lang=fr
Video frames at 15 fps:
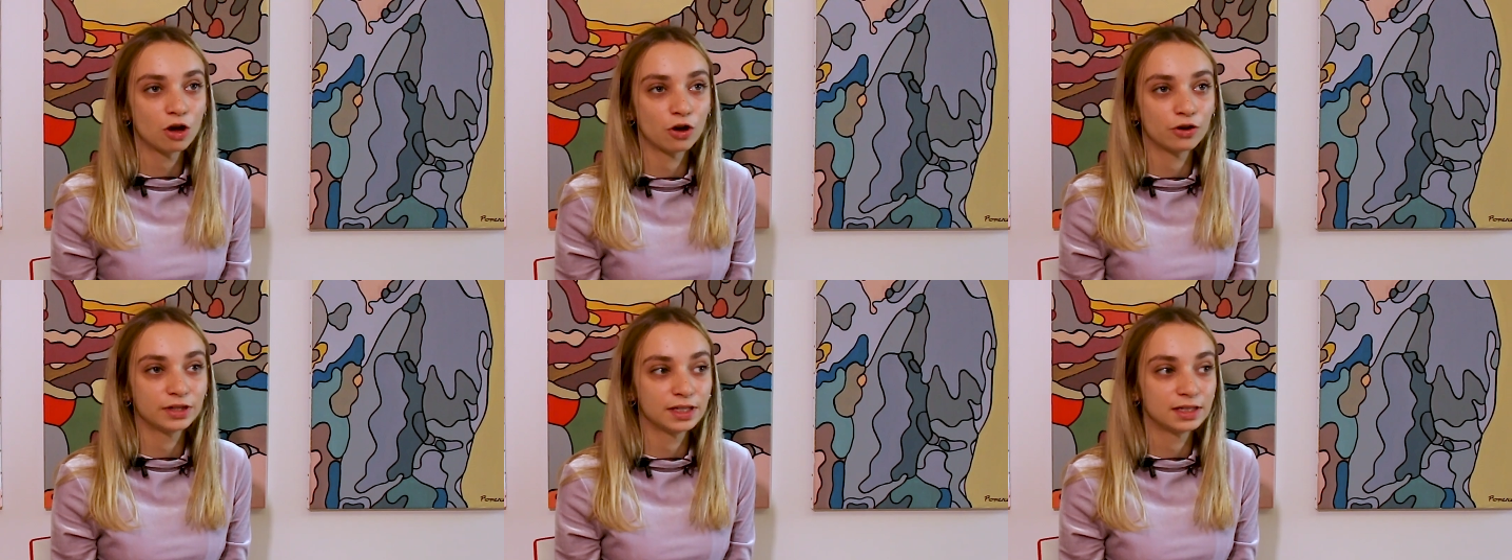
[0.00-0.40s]

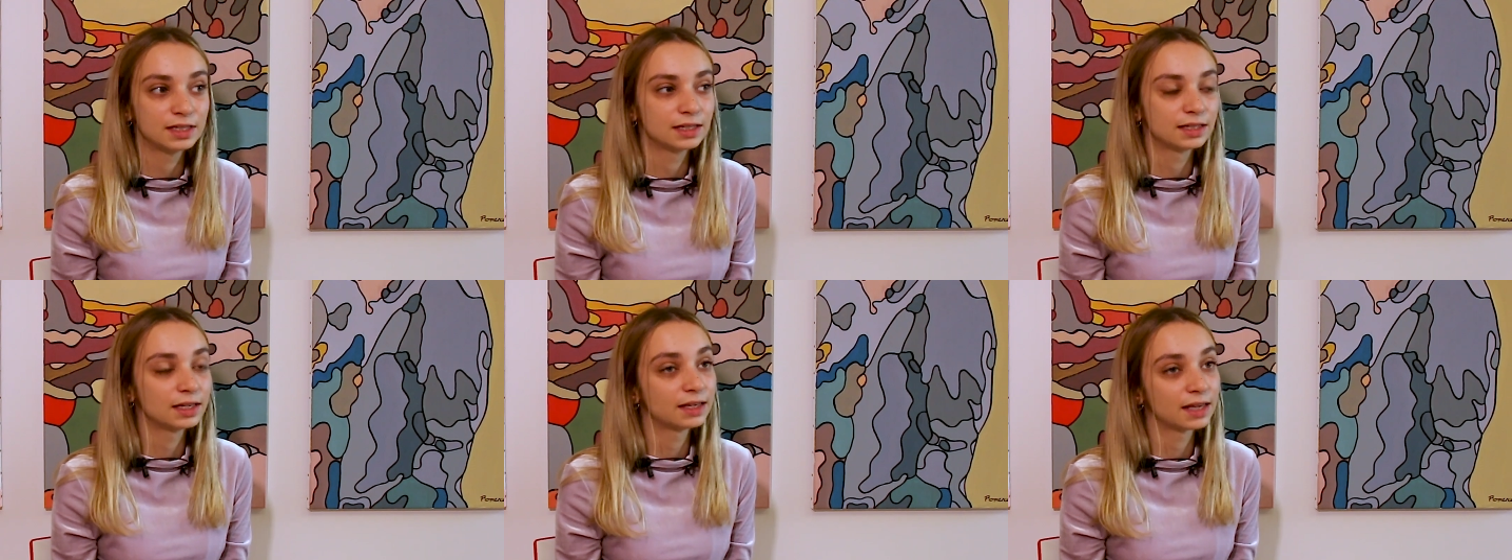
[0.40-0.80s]
euh,
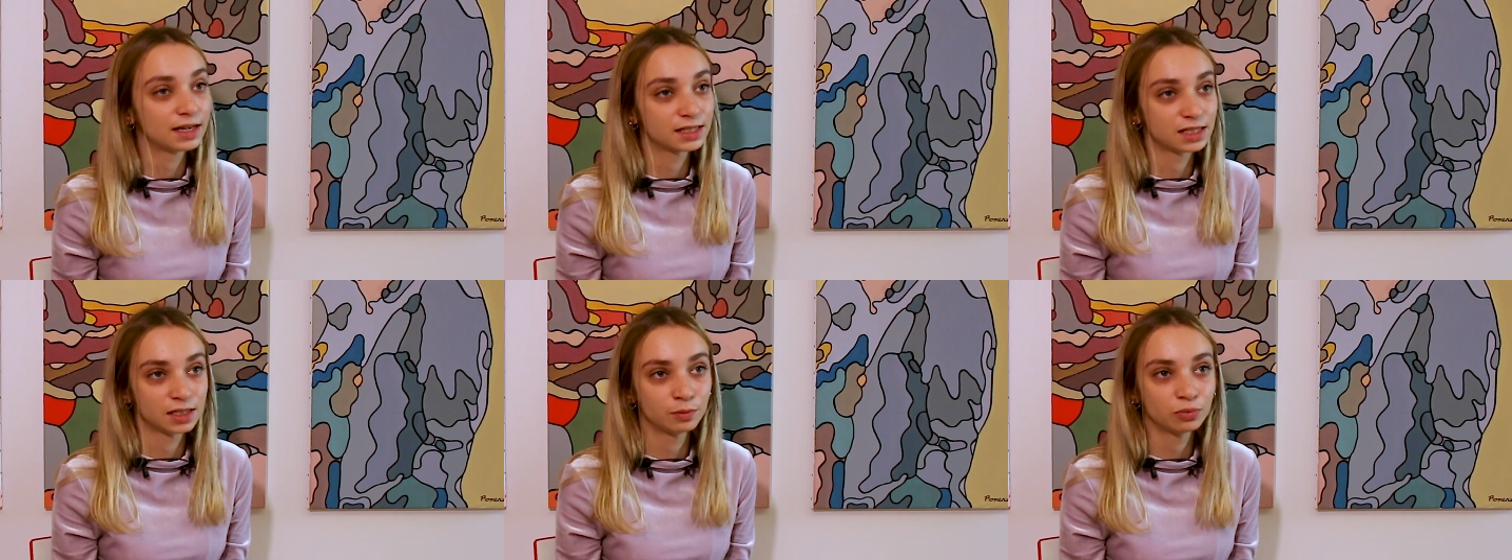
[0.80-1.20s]
détecter
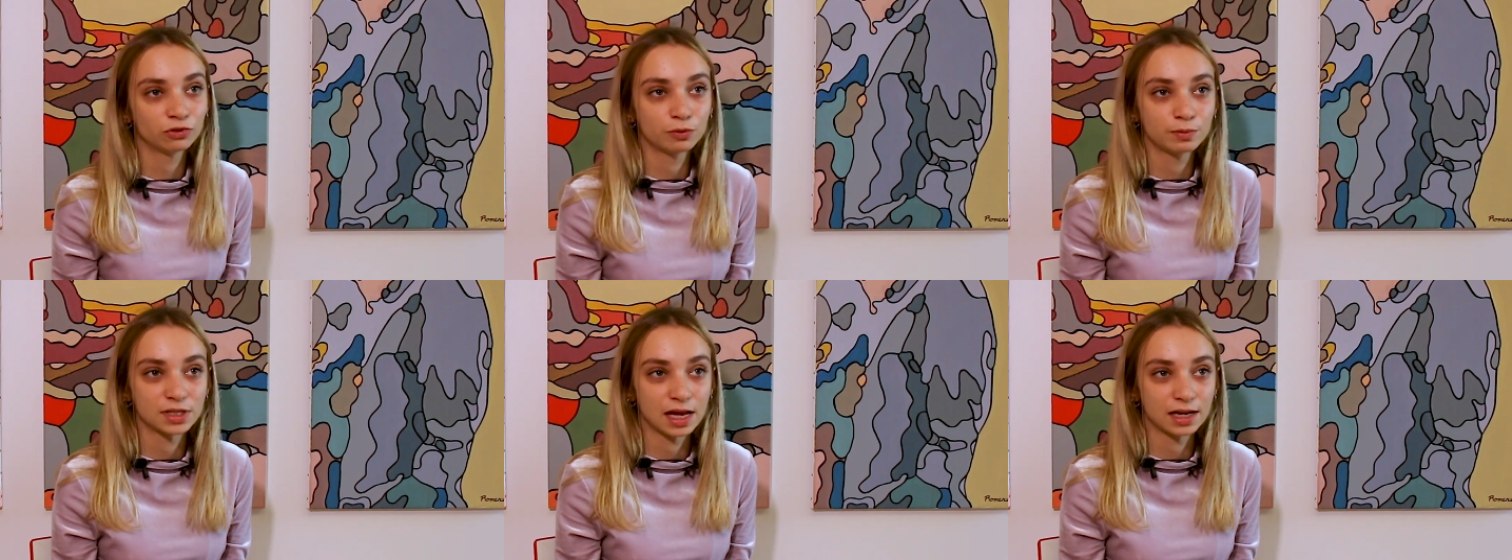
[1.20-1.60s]
quel
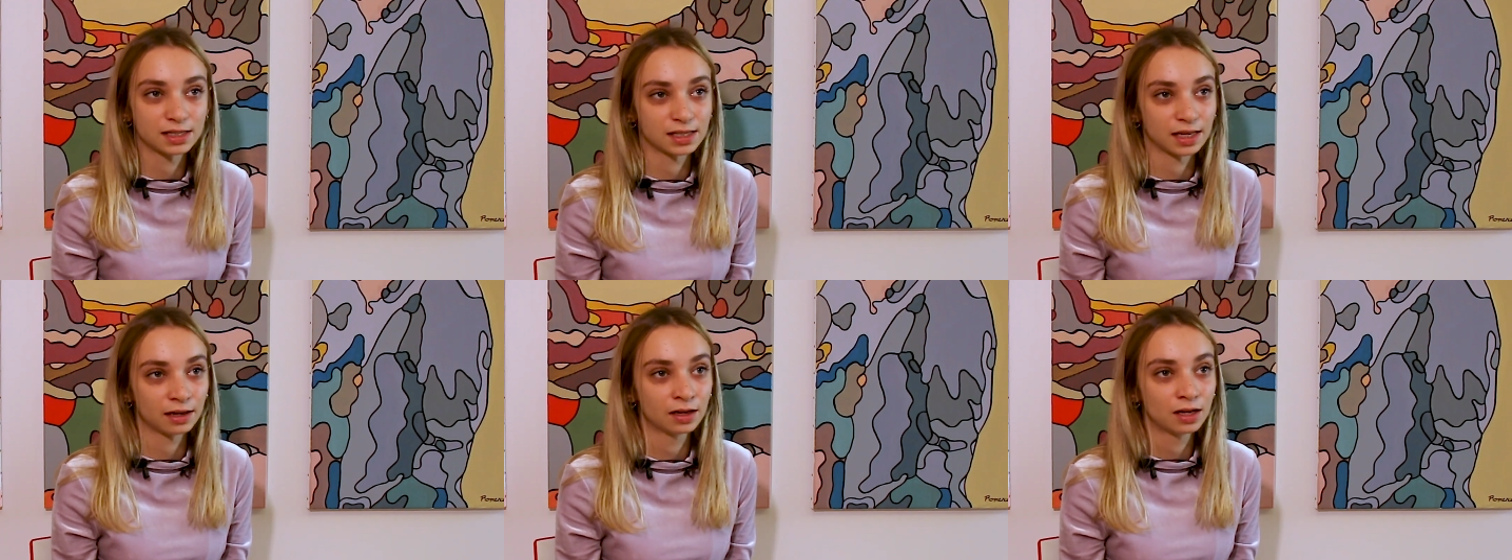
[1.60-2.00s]
type d'obstacle
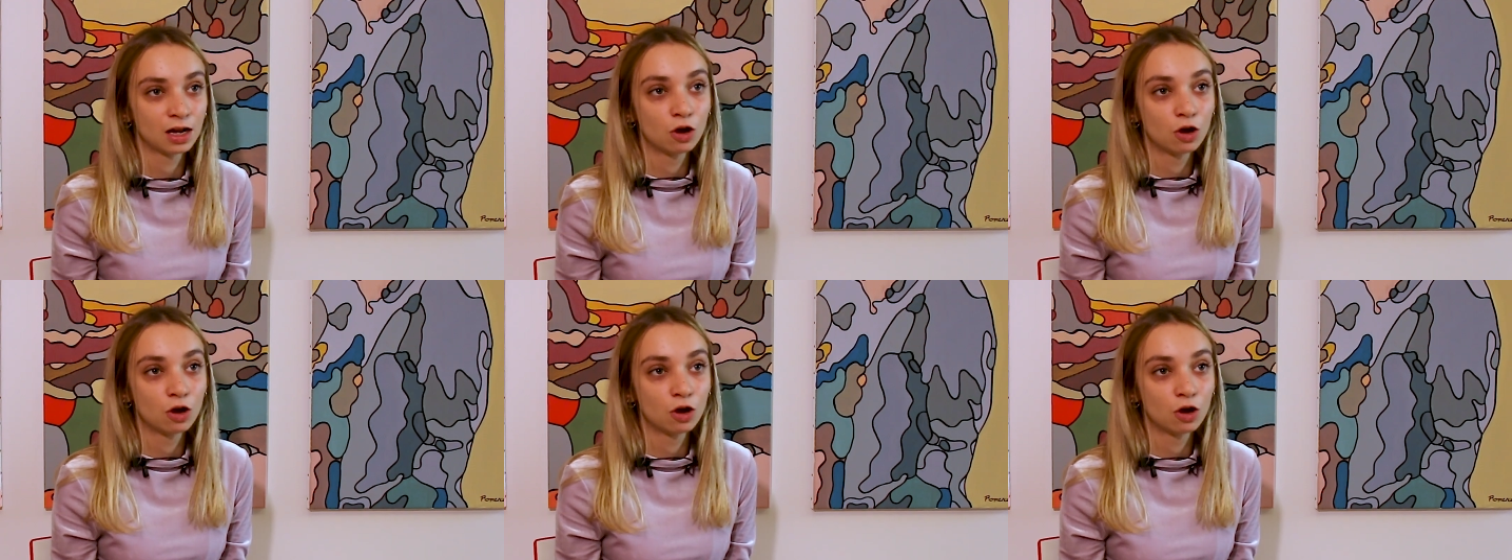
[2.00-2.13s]
c'est.